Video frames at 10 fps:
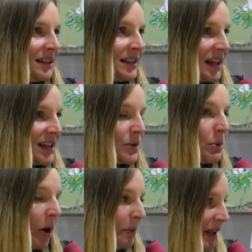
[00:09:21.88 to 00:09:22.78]
das
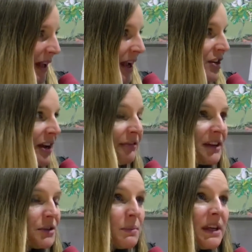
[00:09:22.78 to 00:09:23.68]
überhaupt hierher schaffen.
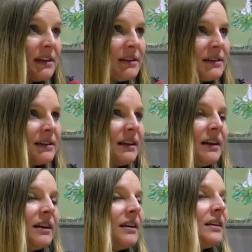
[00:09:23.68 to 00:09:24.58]
Also mir
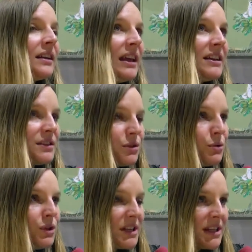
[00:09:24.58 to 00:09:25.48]
geht es
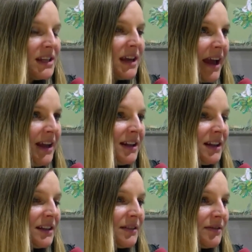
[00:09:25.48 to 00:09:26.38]
so, dass ich
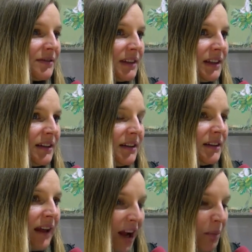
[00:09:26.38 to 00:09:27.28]
eigentlich
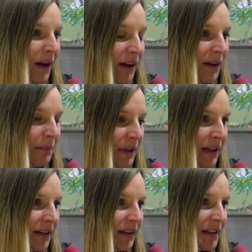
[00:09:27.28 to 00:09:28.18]
äh, dankbar
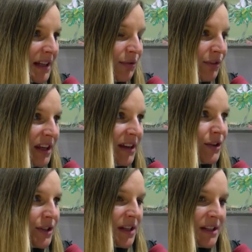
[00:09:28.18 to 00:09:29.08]
bin, dass
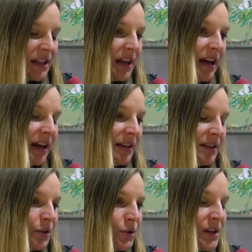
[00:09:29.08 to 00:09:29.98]
wir aus der
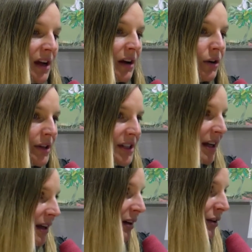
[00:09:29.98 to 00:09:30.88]
Sicherheit unserer Häuser
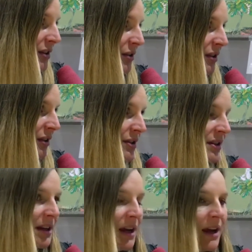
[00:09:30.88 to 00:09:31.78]
heraus und aus